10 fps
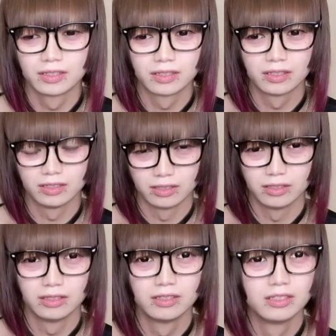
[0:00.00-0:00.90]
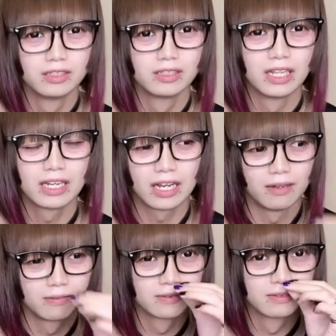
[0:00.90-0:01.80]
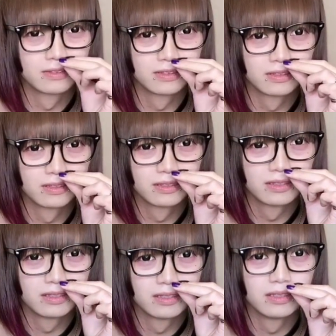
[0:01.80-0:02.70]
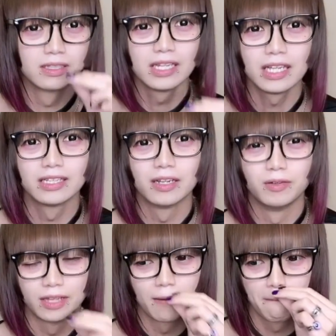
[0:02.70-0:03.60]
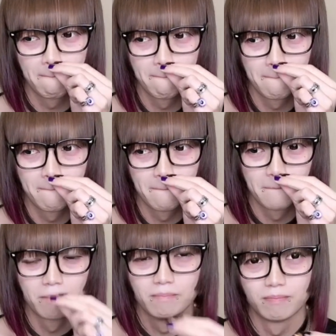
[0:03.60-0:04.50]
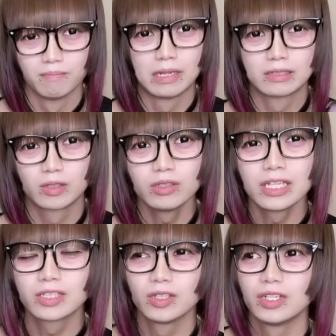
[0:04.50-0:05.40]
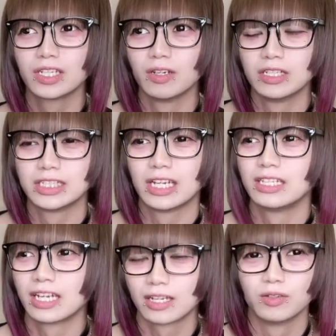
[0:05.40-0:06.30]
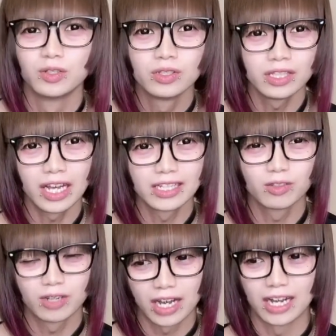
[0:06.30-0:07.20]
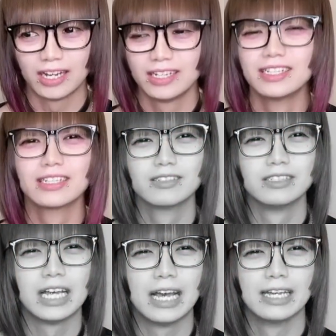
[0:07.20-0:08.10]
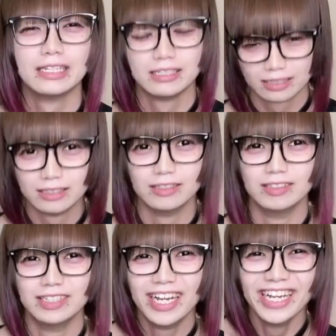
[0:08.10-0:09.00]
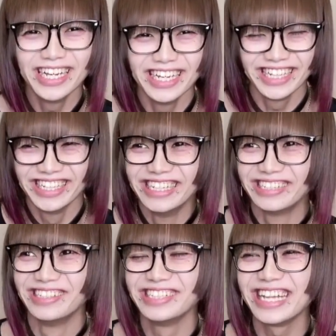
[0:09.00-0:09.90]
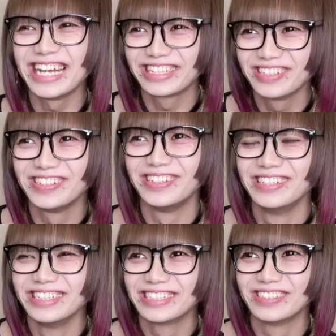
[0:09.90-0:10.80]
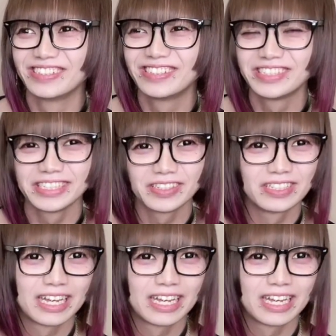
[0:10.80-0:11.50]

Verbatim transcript: うん、なんか何なんだろうね、うん、まあそんな強い匂いはしないんだけど飲んだ後が臭い。飲んだ後その口の